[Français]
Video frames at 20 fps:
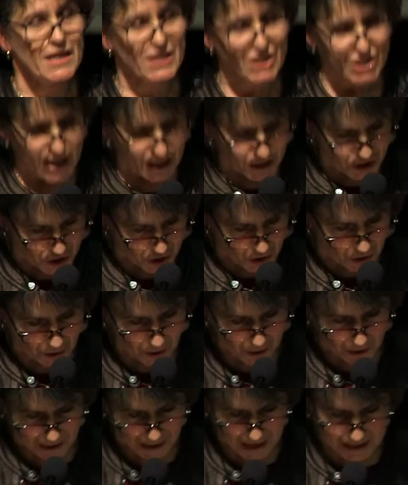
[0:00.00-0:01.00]
Les
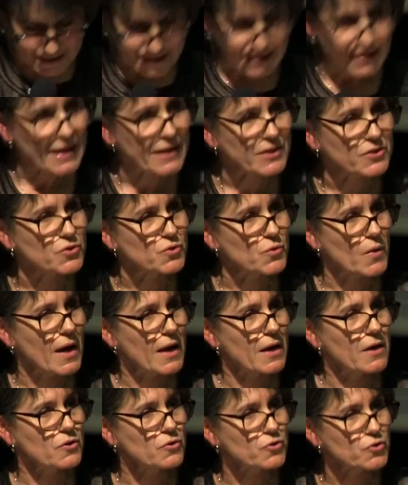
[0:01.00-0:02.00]
chercheurs,
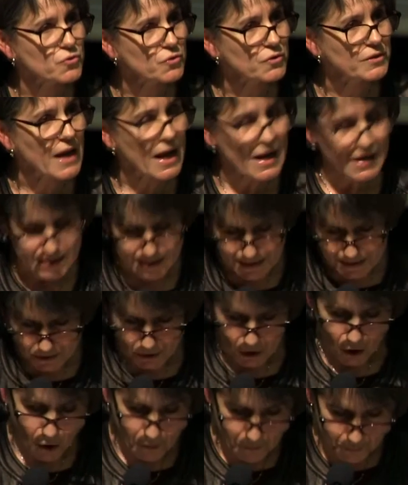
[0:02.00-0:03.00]
intellectuels,
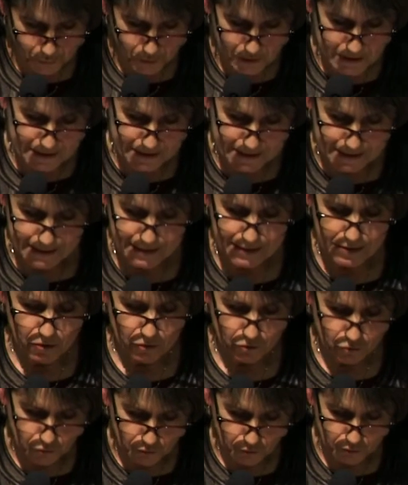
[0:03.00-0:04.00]
journalistes, hommes
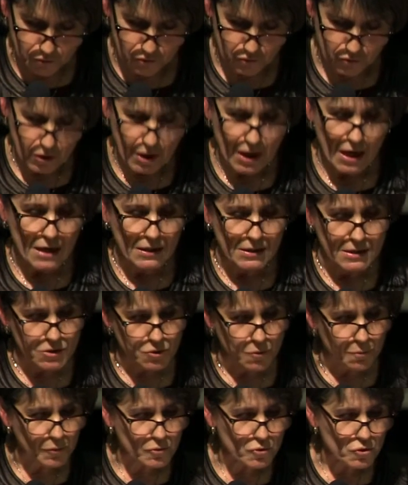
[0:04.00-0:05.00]
politiques, curieux, qui
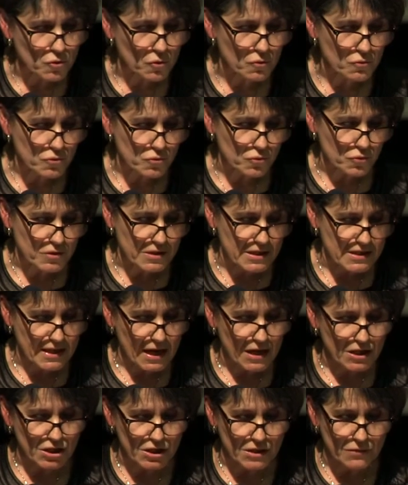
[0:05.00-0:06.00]
se pencheront sur ces
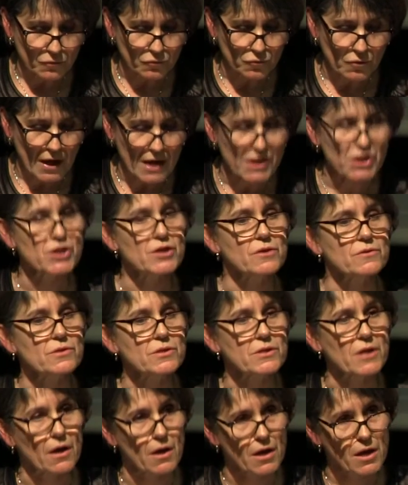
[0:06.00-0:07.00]
archives ont de la
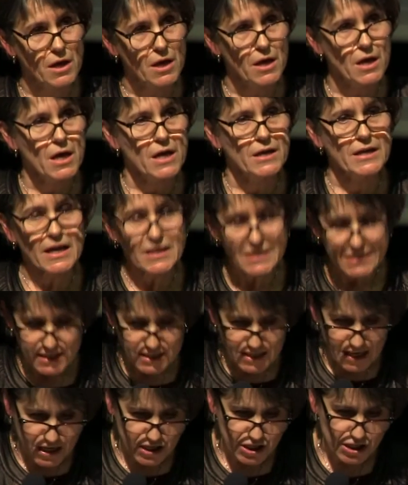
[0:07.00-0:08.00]
chance, car
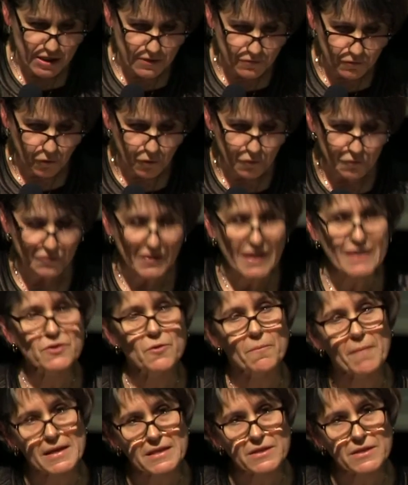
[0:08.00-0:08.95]
ces archives reflètent